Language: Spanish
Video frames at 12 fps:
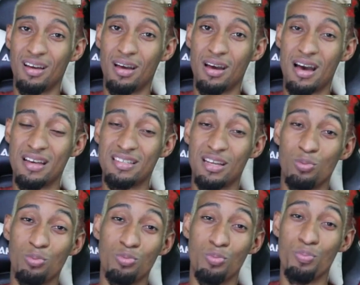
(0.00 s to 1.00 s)
a hacer
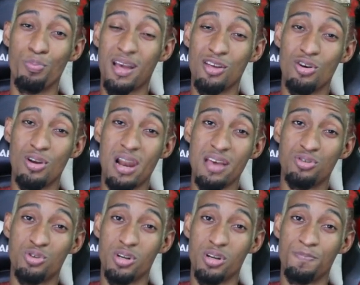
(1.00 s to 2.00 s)
un, pequeño live
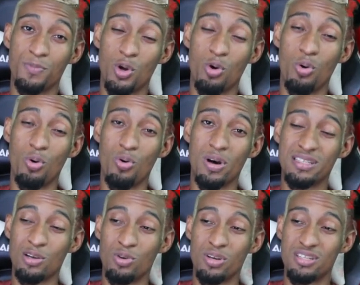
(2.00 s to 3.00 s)
stream o, hacer
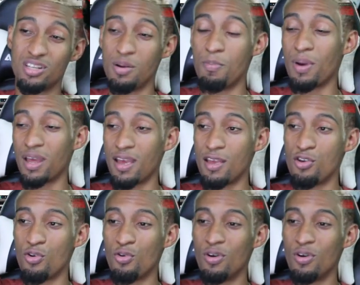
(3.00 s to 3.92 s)
un stream pequeño.